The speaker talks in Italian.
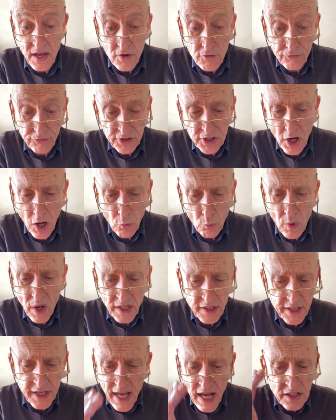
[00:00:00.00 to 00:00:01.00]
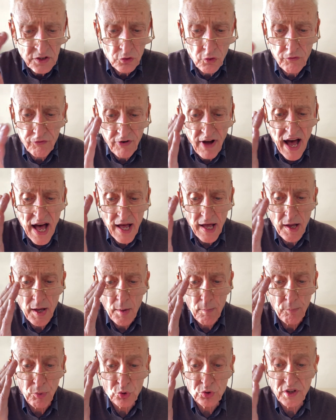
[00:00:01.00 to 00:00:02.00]
fino a qualche anno
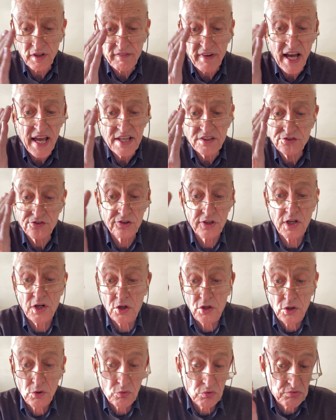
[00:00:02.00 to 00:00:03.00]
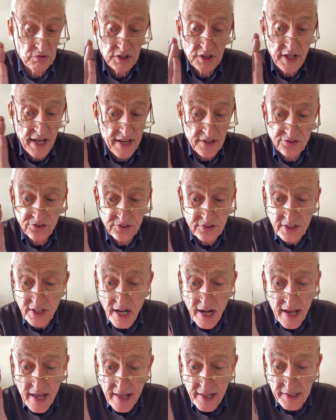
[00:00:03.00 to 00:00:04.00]
fa poteva essere un'idea
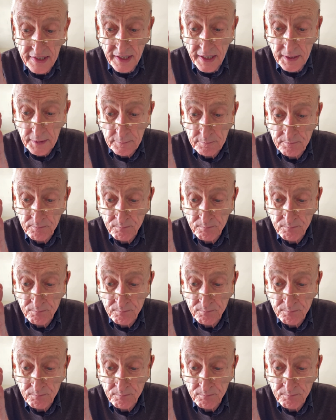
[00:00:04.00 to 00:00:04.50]
strana.